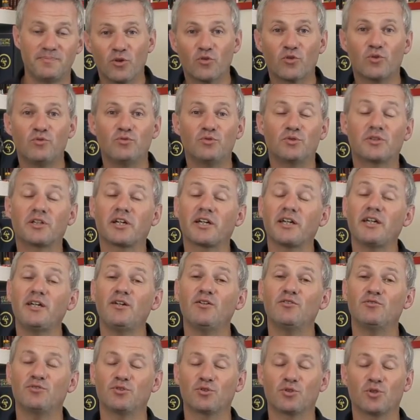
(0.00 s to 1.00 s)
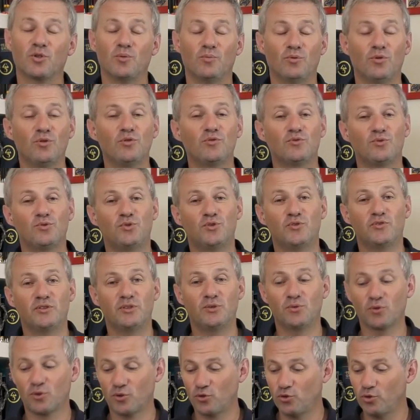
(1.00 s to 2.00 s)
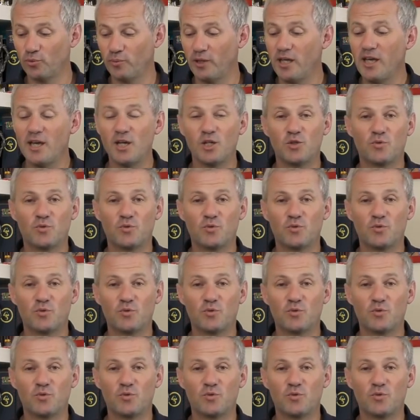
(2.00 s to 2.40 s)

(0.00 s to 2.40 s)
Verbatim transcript: Lorsque vous créez votre monde, vous devez donc nommer.